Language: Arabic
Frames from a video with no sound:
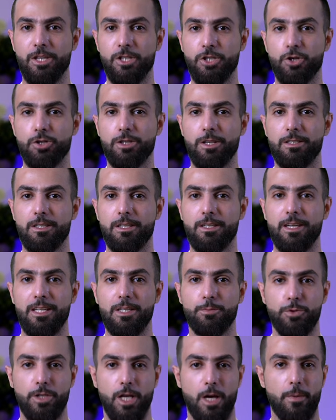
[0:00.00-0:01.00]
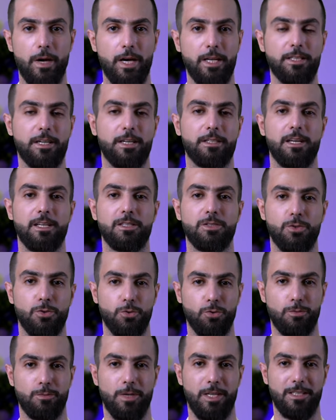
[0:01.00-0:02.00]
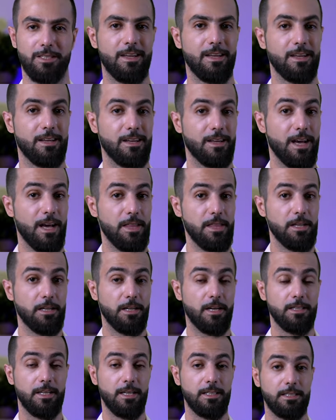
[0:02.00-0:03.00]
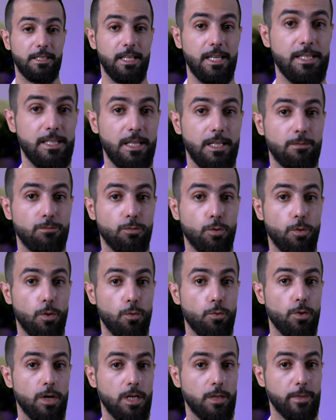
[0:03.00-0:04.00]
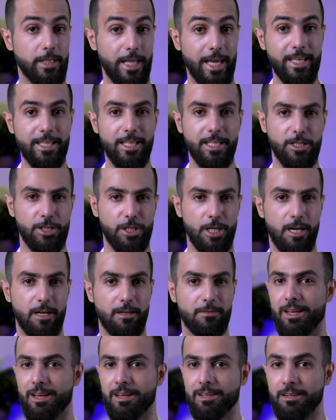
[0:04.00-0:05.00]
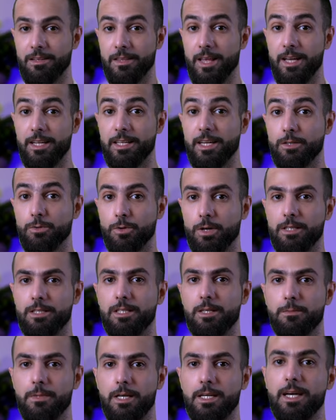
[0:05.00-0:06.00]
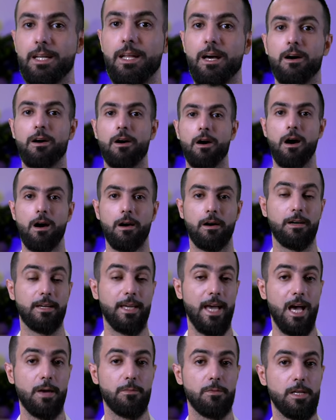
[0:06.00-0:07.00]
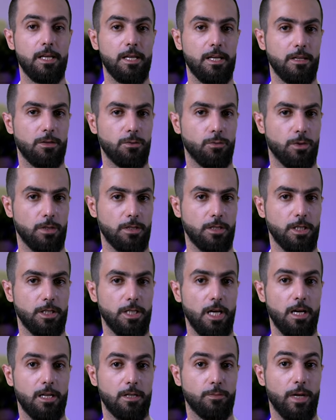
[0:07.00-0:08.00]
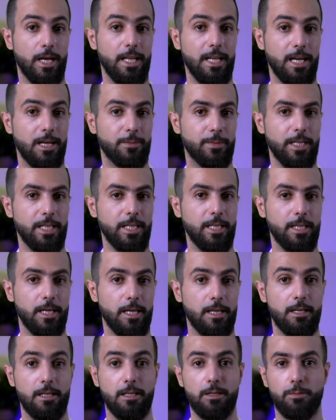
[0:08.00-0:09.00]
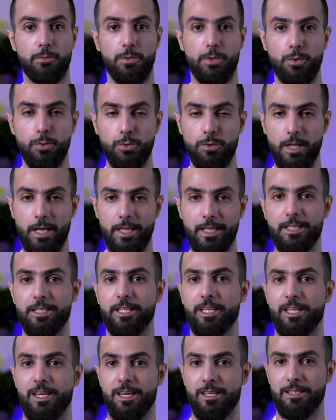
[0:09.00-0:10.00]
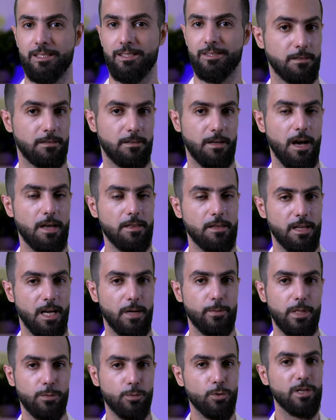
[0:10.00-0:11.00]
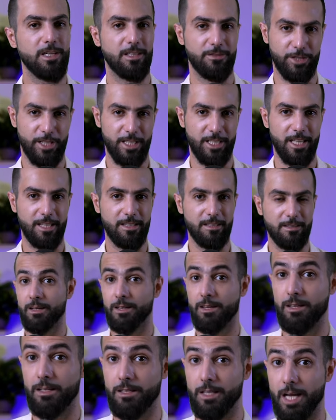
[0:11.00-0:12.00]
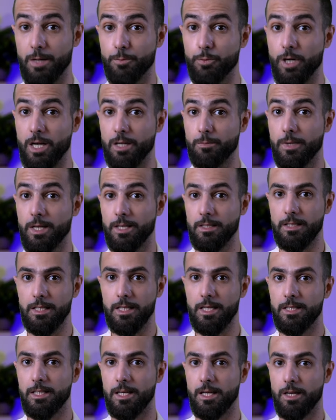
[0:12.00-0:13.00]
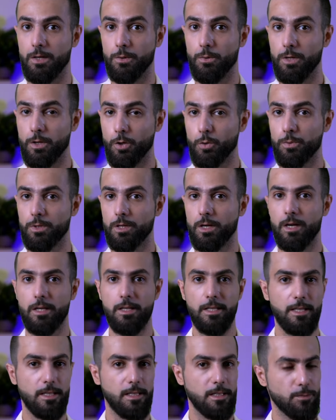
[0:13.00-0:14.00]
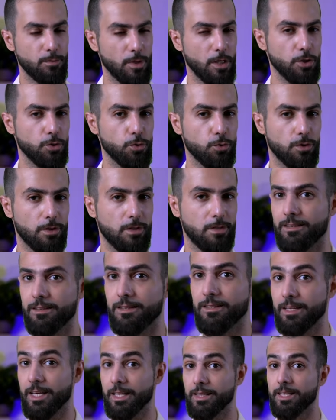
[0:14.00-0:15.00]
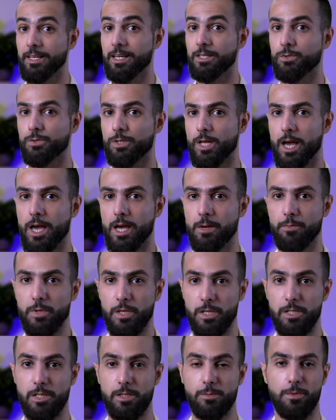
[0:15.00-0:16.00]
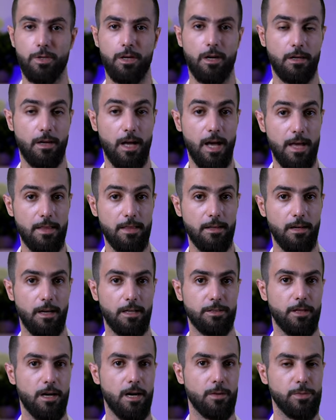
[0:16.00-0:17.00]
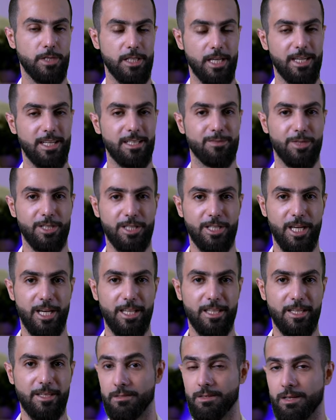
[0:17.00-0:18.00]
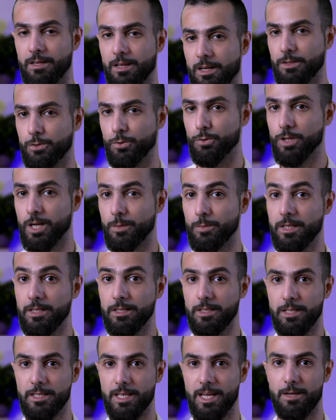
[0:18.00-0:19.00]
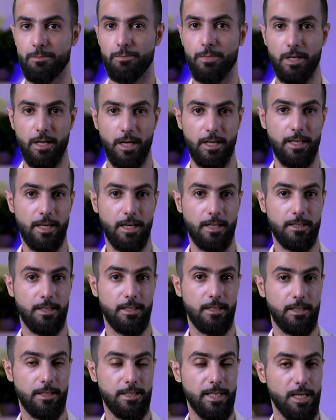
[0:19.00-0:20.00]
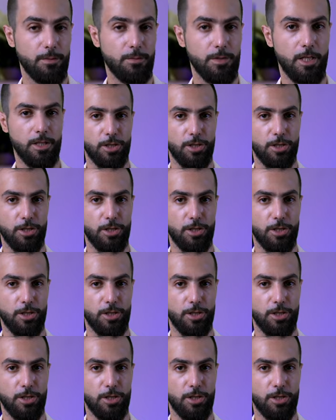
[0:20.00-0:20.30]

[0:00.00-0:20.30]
شكرا لك لمتابعة قناة سكون ميد هذه القناة ليست ممولة من أي جهة لذلك نقدم لك الحقائق كاملة والتجارب العملية بدون أي انحياز هذا العمل مكلف جدا دعمك المادي لنا ولو بالقليل مأجور لأنك تساهم باستمرار هذا العطاء بشكل مجاني ندعوك بالانتساب بالقناة لدعمنا